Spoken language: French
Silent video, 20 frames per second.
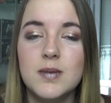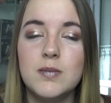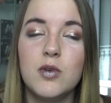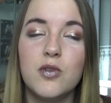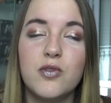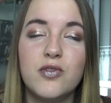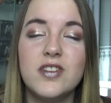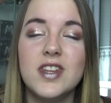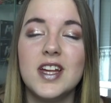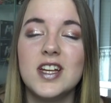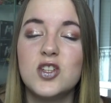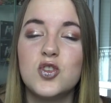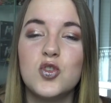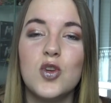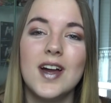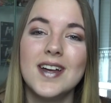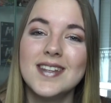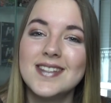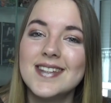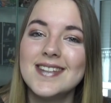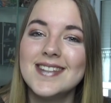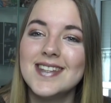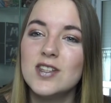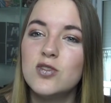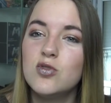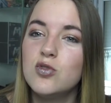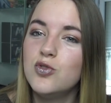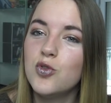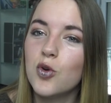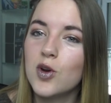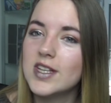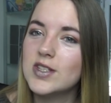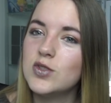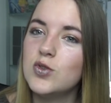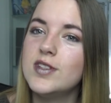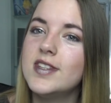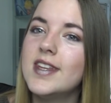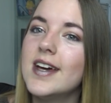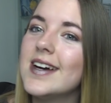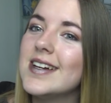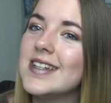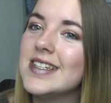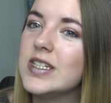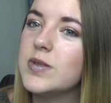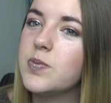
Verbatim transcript: mais au final, je suis assez déçue du résultat.